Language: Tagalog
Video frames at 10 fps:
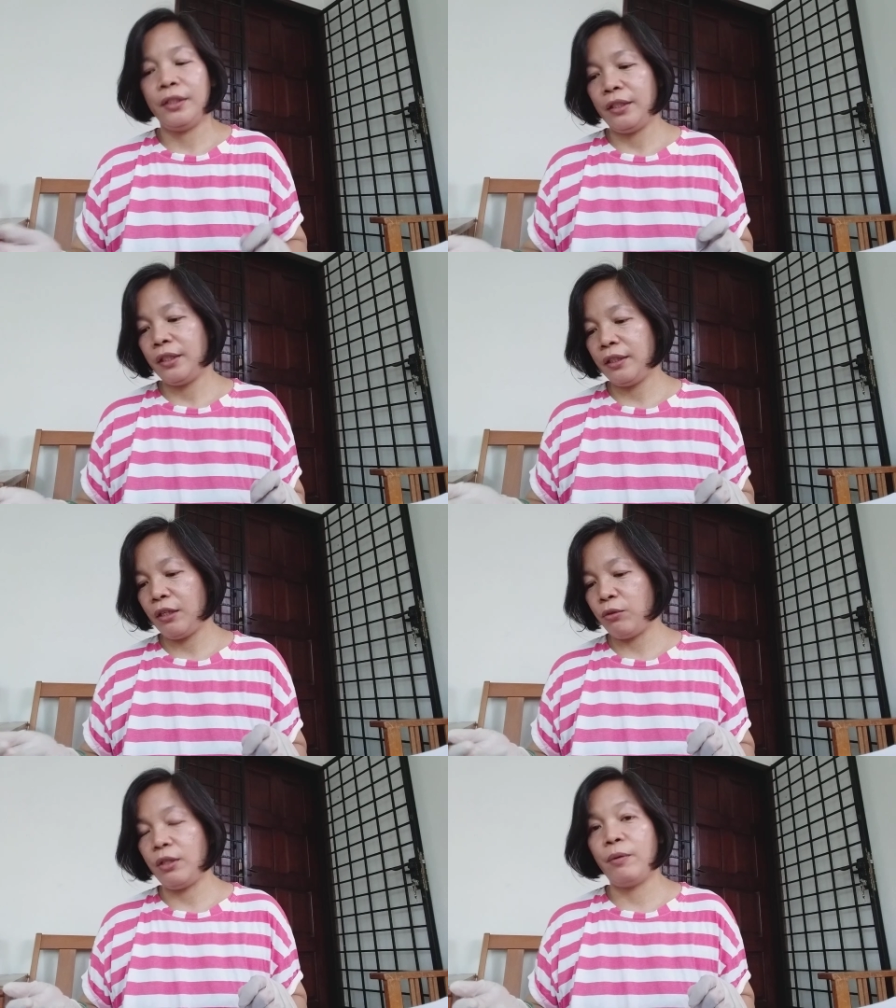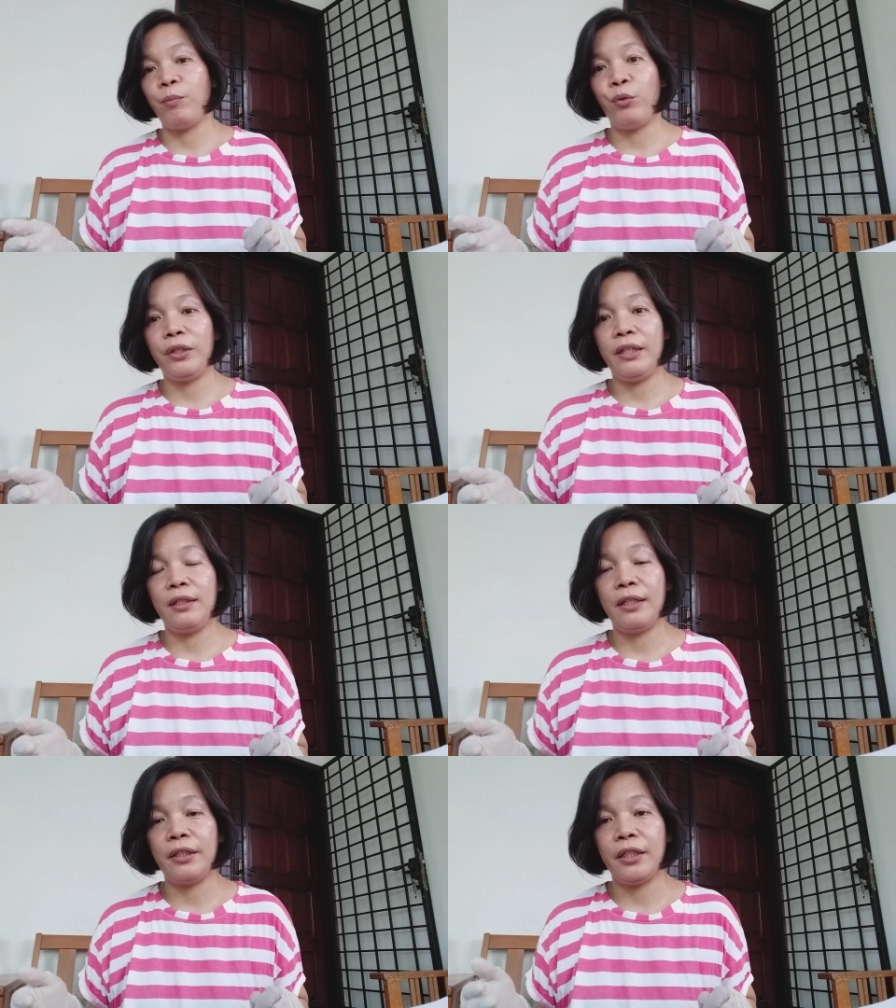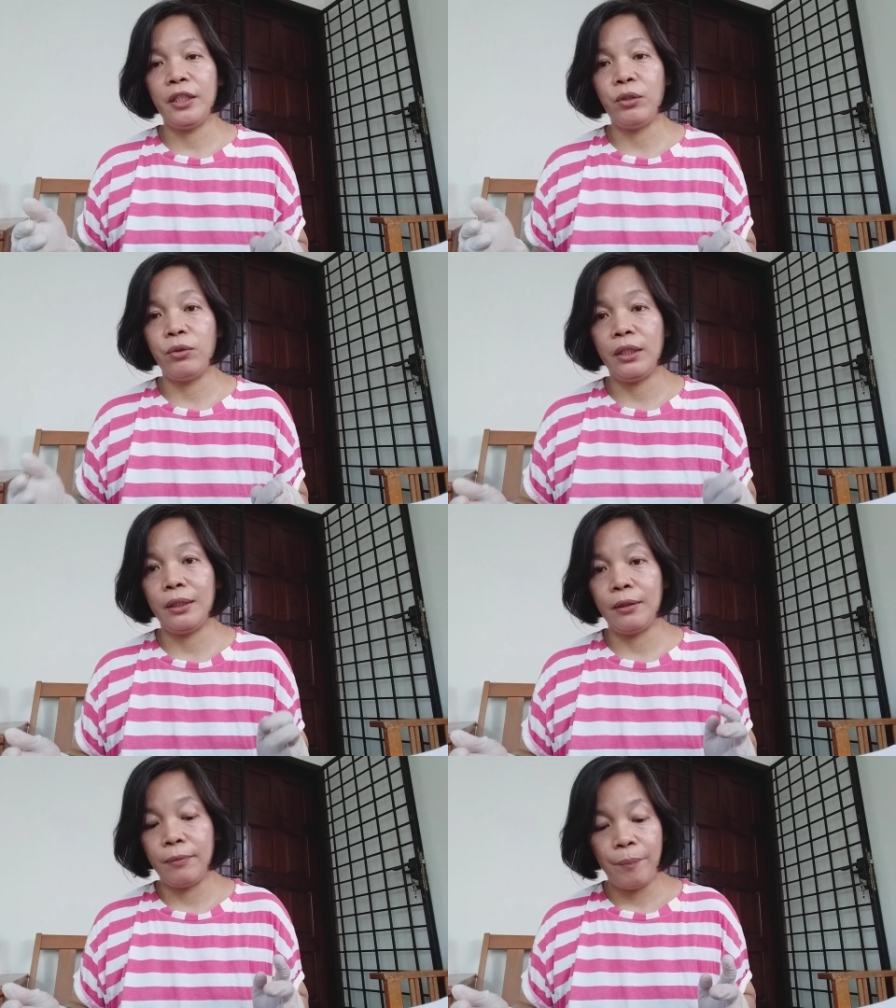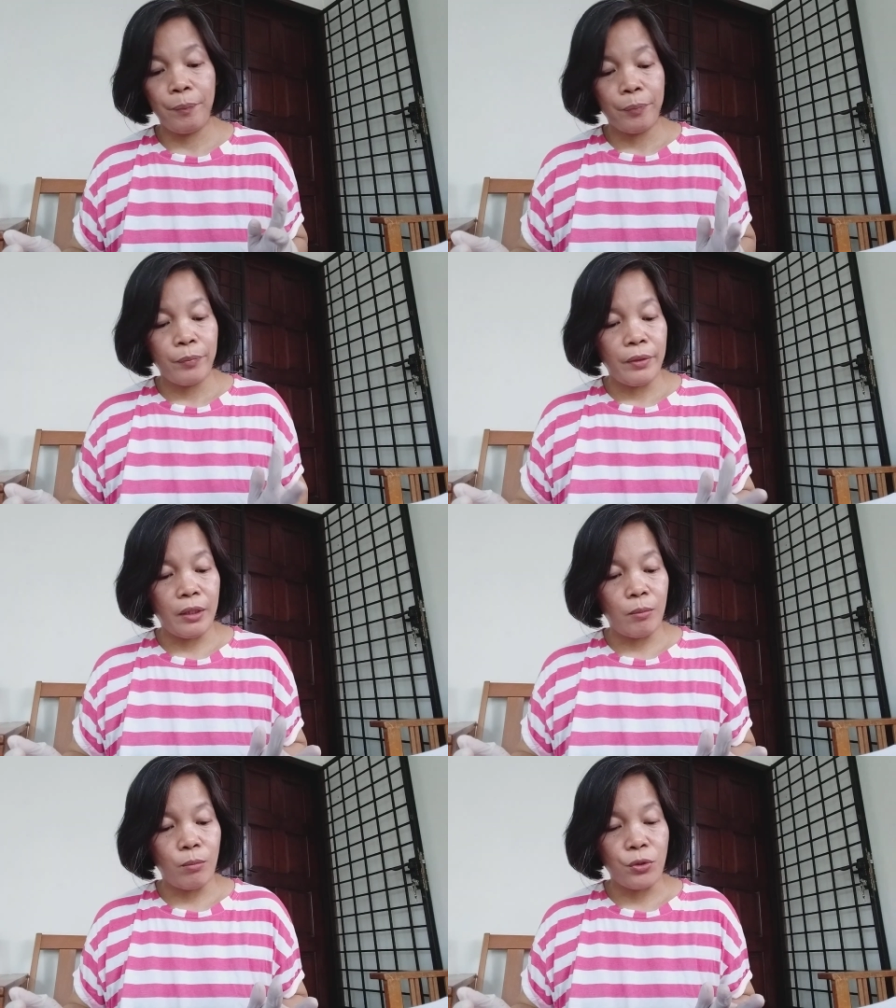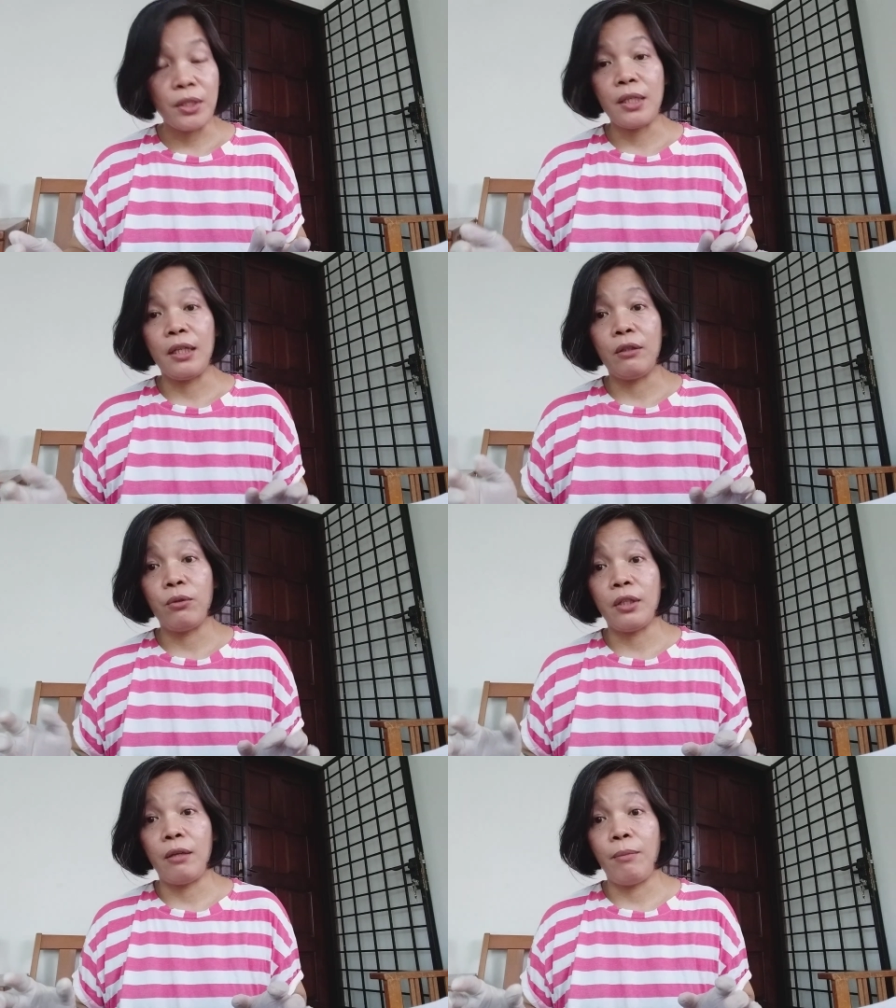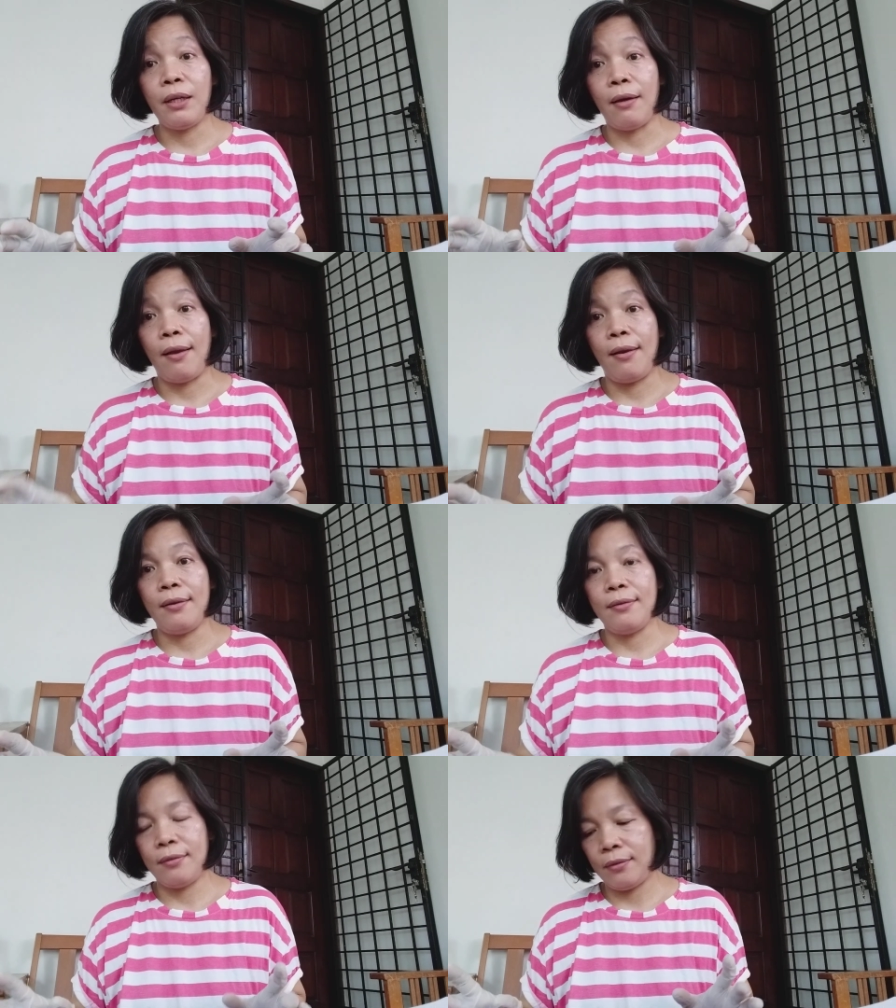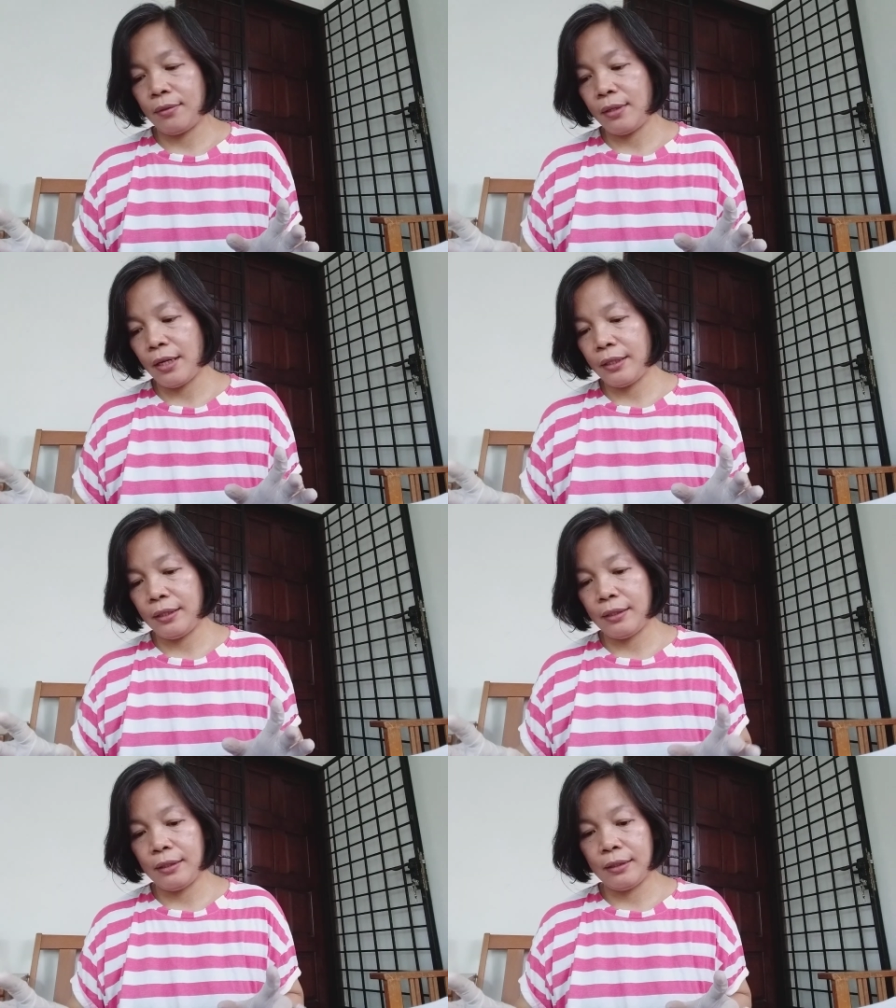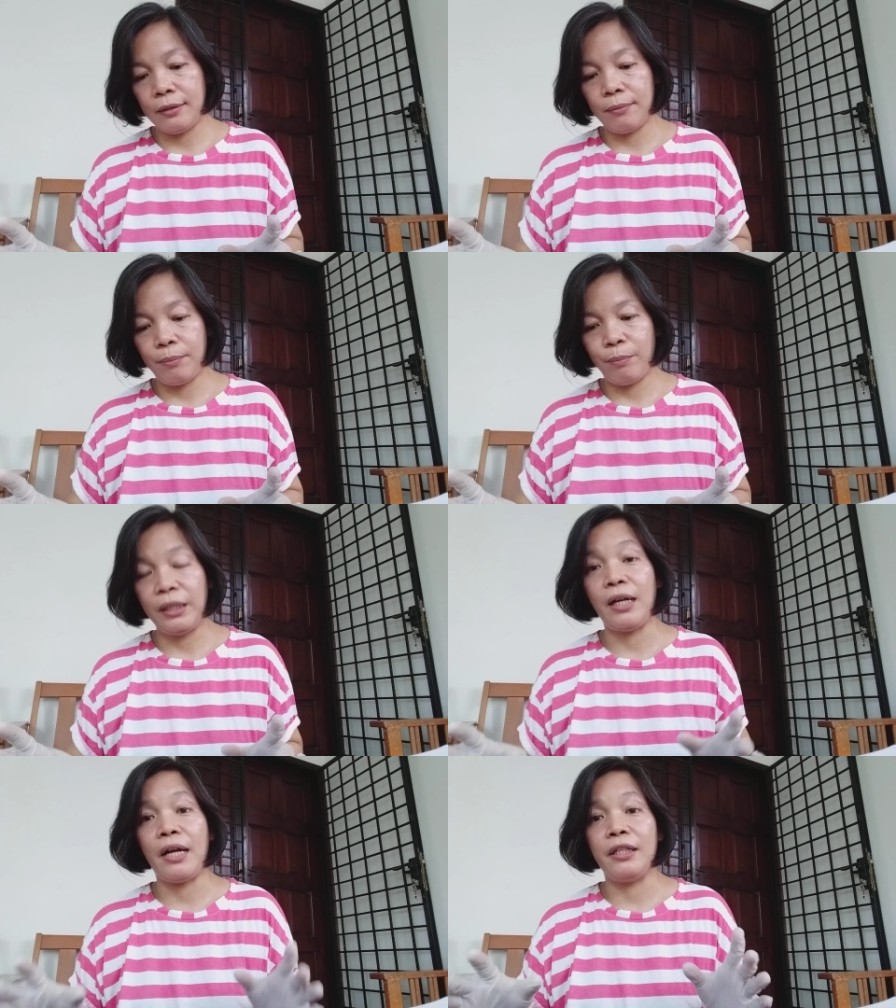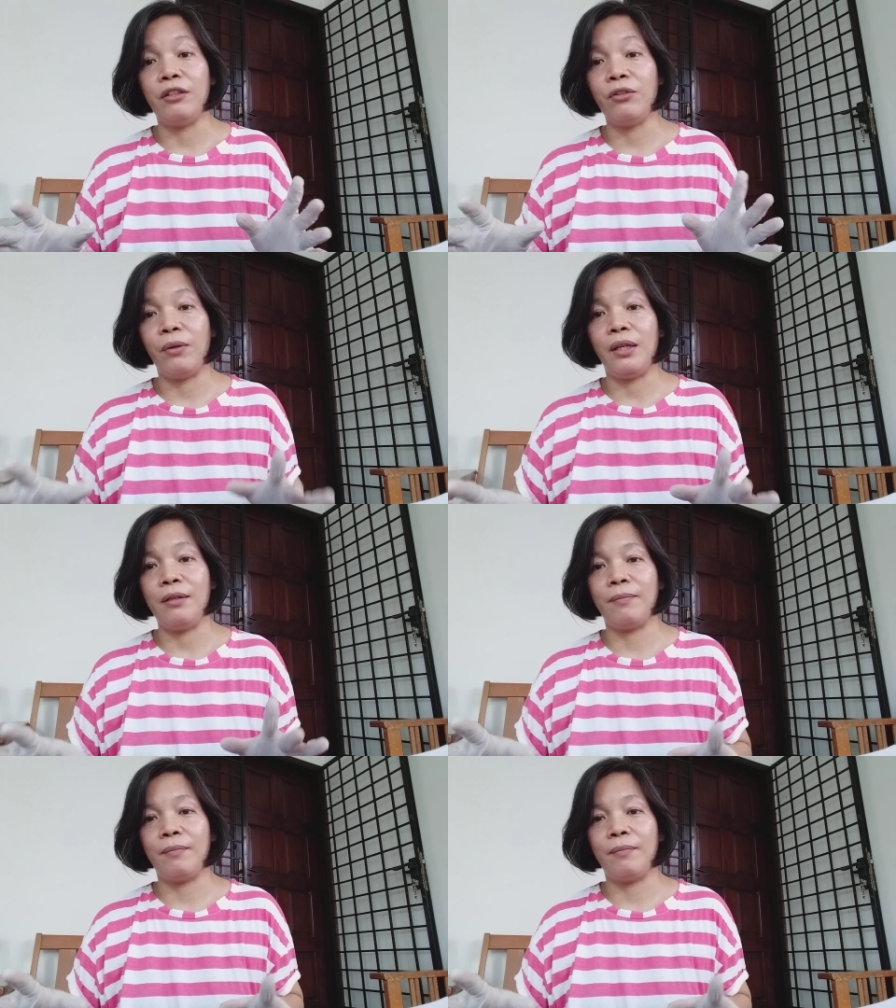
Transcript: Hindi ko naman pwedeng lagyan ito ng, ng mosquito chemical. Dahil pagkain to eh.